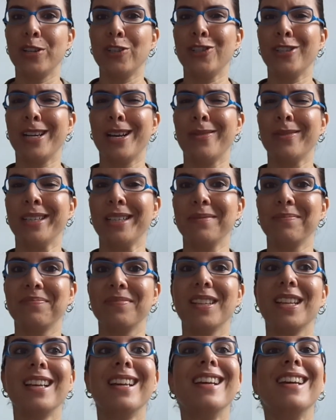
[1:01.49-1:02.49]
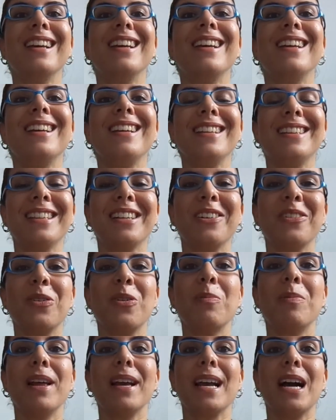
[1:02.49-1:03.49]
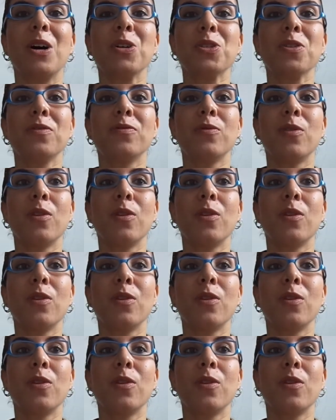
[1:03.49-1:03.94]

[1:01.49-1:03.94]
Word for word: original, né? Então, o blackout